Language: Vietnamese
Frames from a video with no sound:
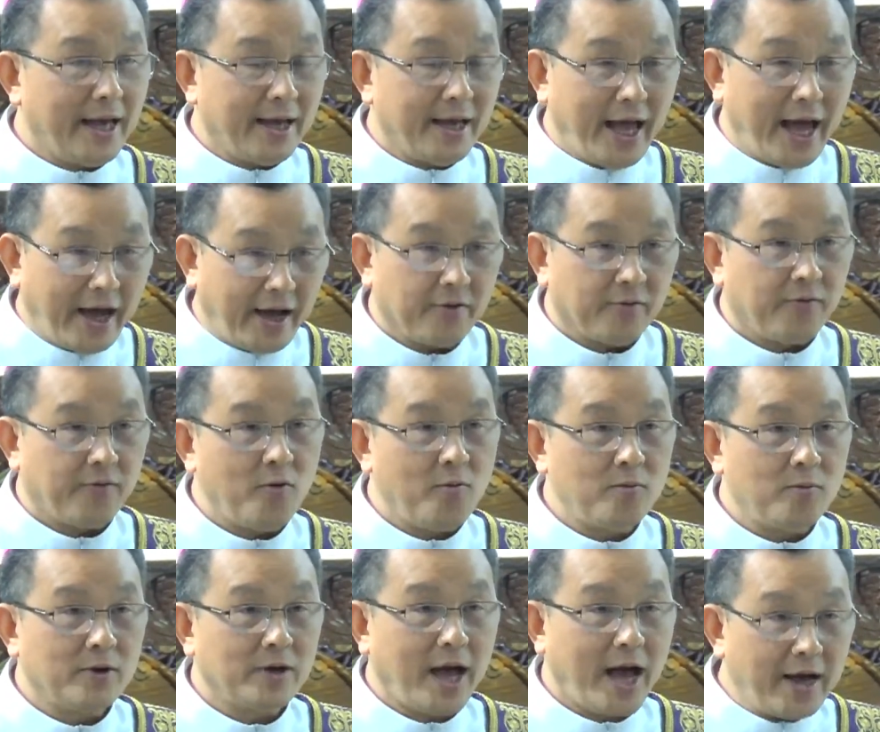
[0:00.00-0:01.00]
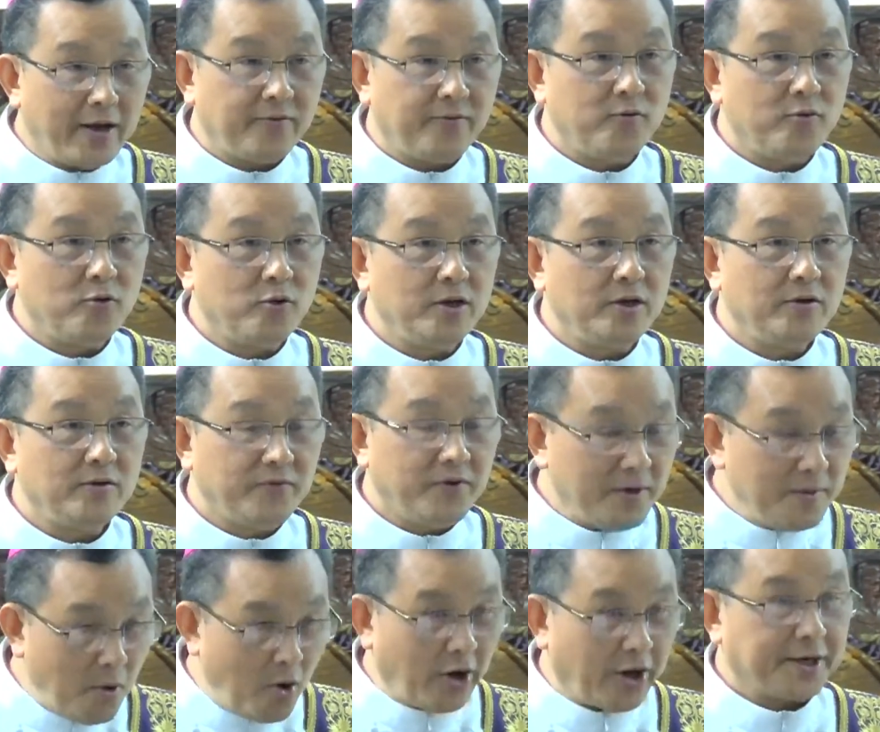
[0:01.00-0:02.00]
hạnh phúc, an vui với
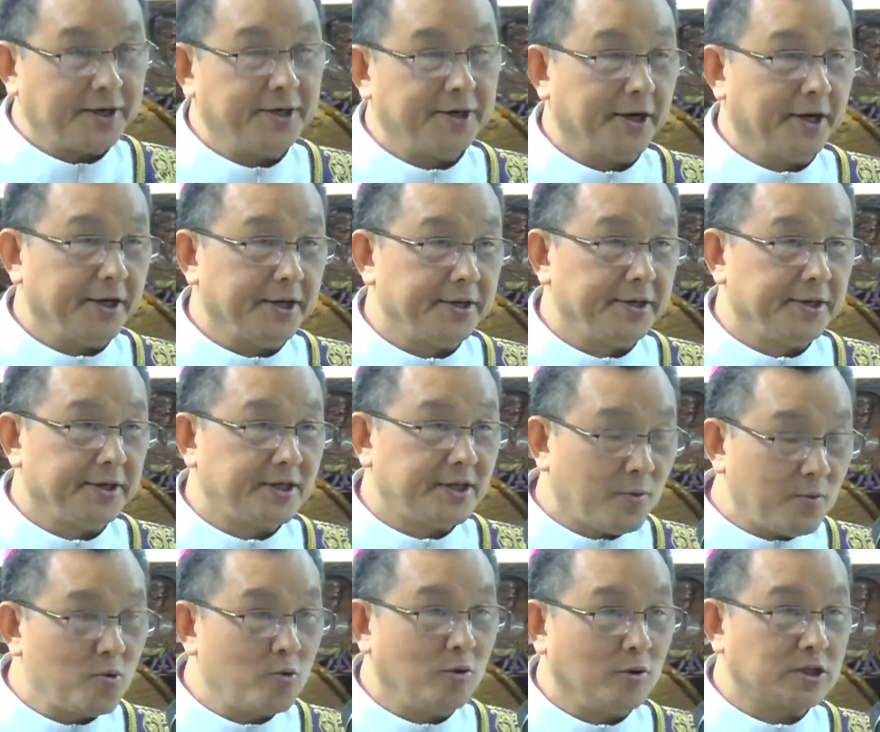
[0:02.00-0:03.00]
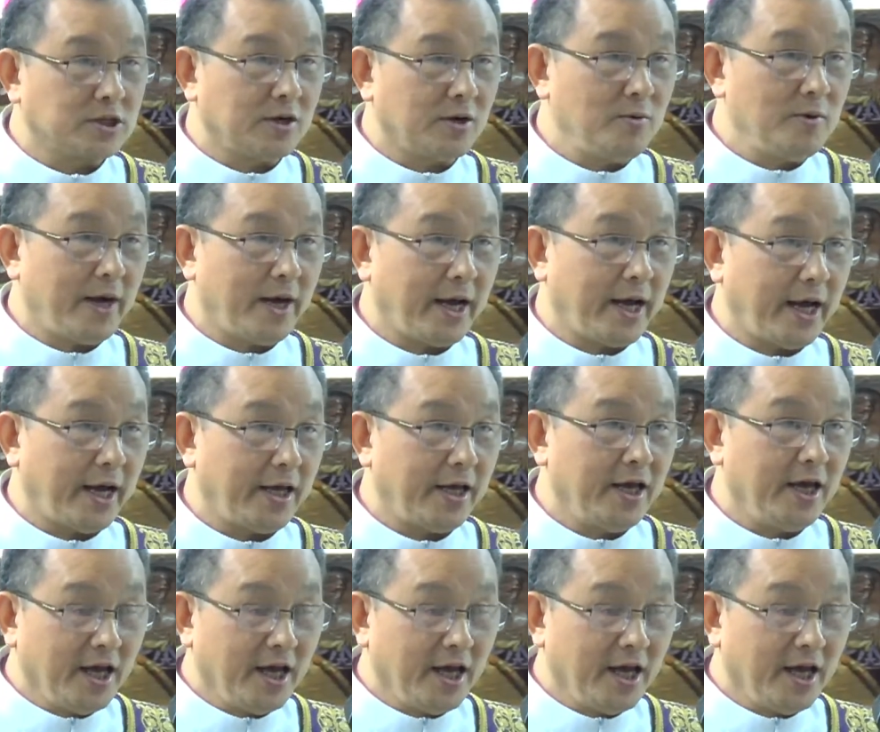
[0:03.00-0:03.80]
mọi người trong cuộc sống hàng ngày